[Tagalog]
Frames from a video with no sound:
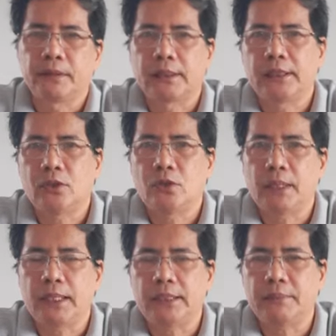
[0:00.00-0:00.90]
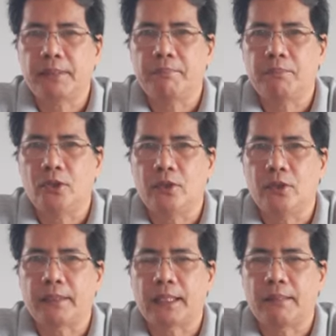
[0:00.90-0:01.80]
Kasi nung umalis si Pablo,
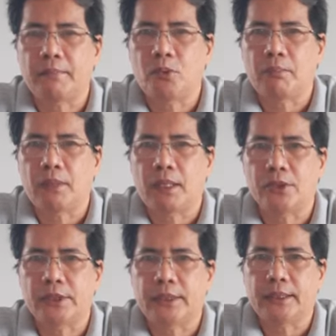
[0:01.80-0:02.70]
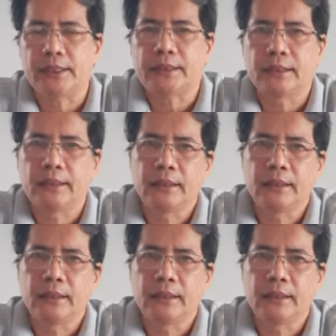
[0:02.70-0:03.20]
marami po mga concerns,